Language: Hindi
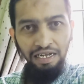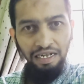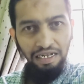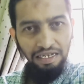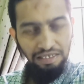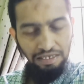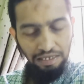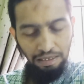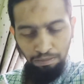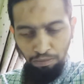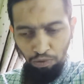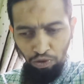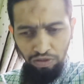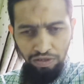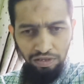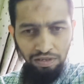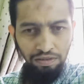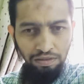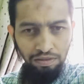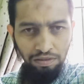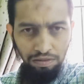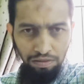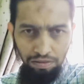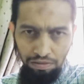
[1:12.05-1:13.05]
अच्छा बहुत
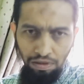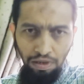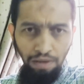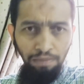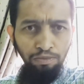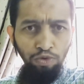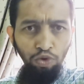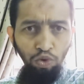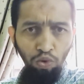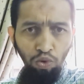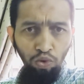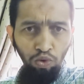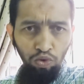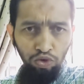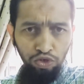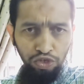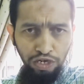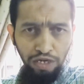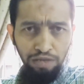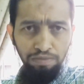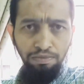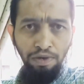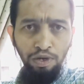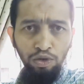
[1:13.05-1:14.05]
कम लोगों को
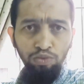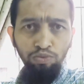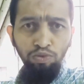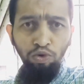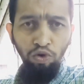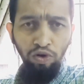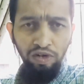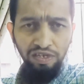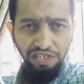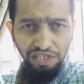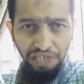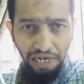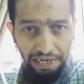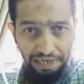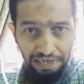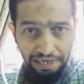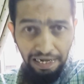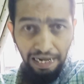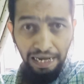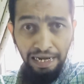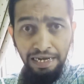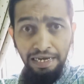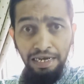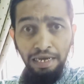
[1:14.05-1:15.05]
शायद मालूम होगा जेट
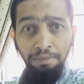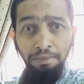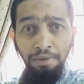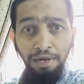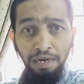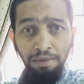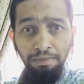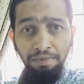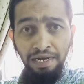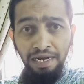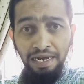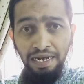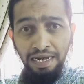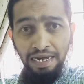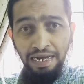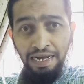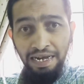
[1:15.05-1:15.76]
लैग के बारे में